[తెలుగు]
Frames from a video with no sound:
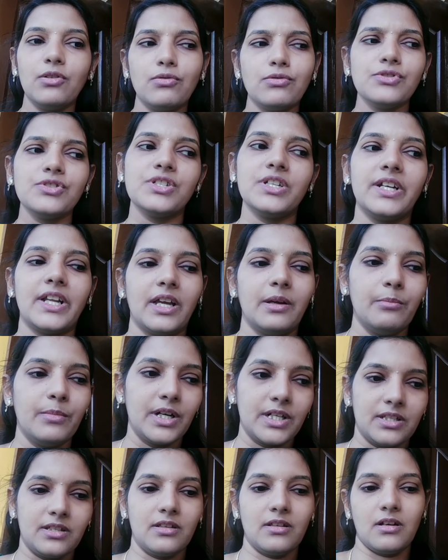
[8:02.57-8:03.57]
కొంచెం టైం
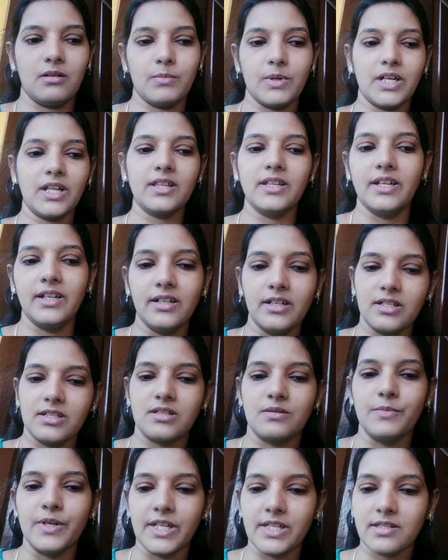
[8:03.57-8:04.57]
పడుతుంది అనమాట అది
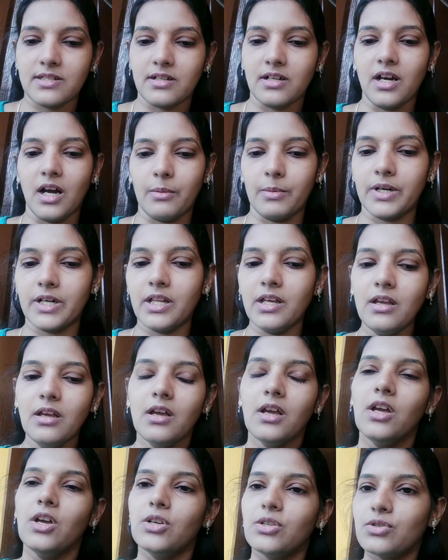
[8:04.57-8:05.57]
ఇంట్రెస్ట్ బేస్డ్ కాబట్టి
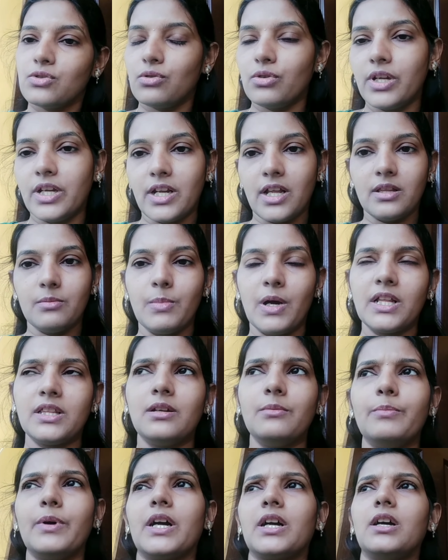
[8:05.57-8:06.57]
సో నేను అది
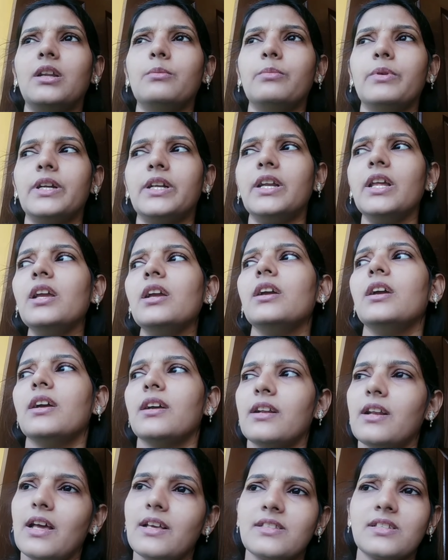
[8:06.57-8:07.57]
మాత్రం పక్కన పెట్టి
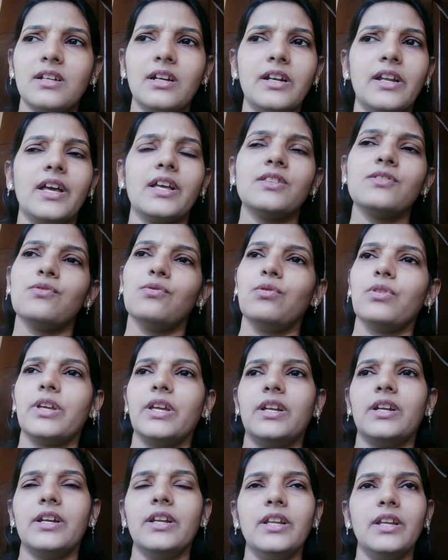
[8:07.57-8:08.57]
క్లాసికల్ డ్యాన్స్
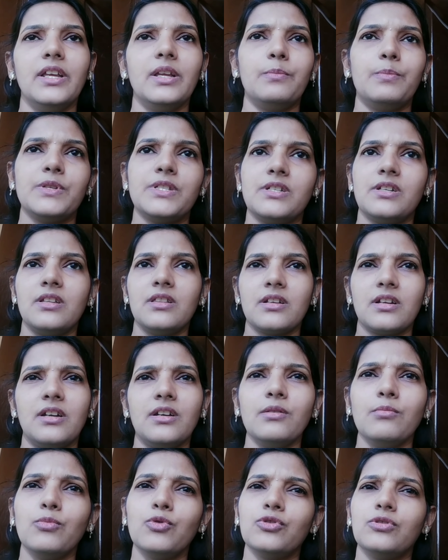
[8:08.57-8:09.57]
ఓకేనండి నేర్పించండి
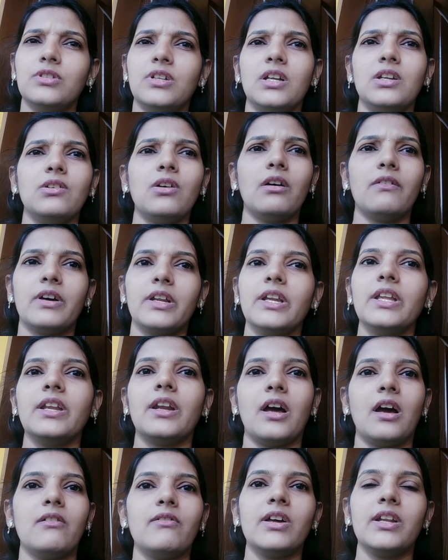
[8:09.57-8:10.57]
ఎందుకంటే ముద్రలు అవన్నీ
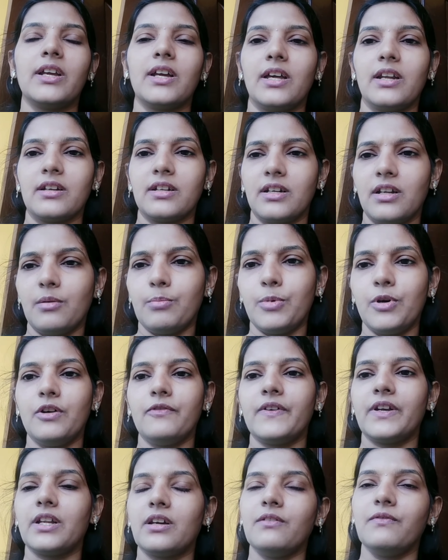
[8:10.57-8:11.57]
రావాలి కరెక్ట్గా
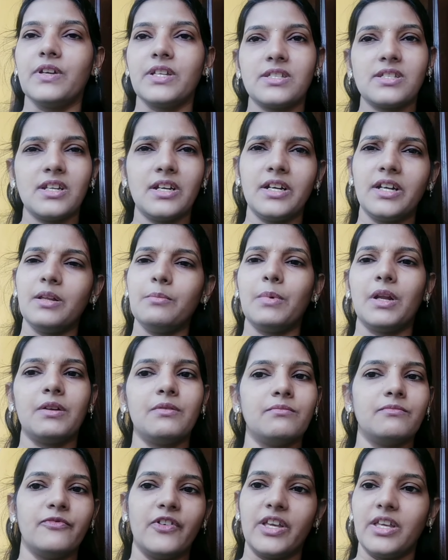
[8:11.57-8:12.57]
పర్ఫెక్ట్గా వెస్ట్రన్ అంటే
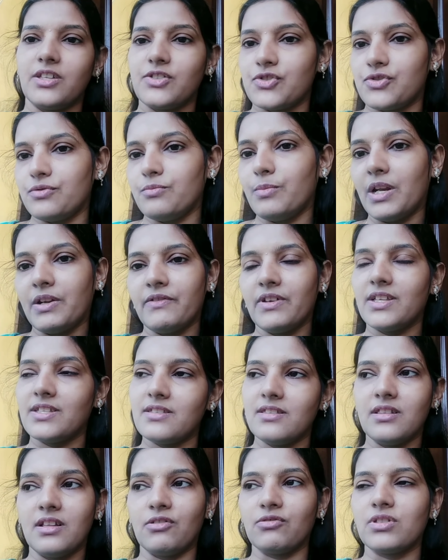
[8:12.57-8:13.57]
మనం వేయచ్చు మనం
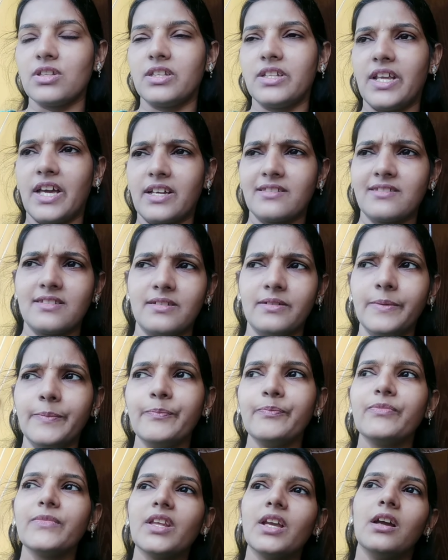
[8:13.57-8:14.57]
వేసింది అవుతుంది డ్యాన్స్
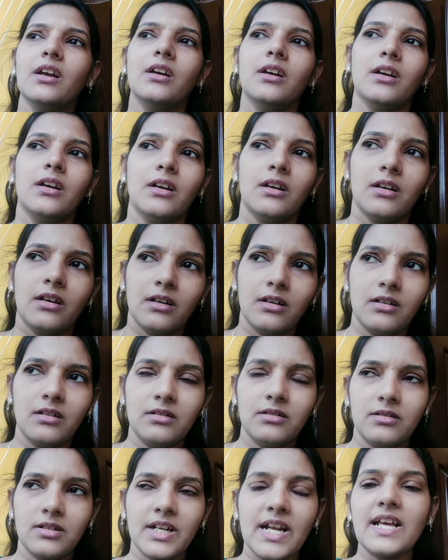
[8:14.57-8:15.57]

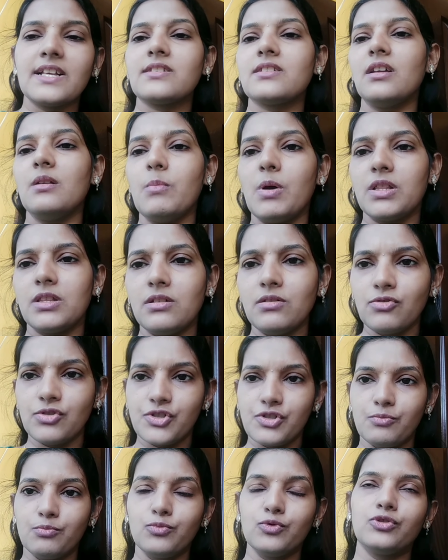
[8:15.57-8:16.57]
క్లాసికల్ మాత్రం
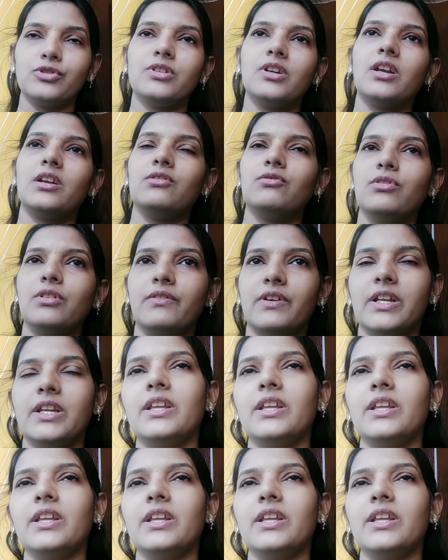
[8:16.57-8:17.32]
కొంచెం ముద్రలు ఇవన్నీ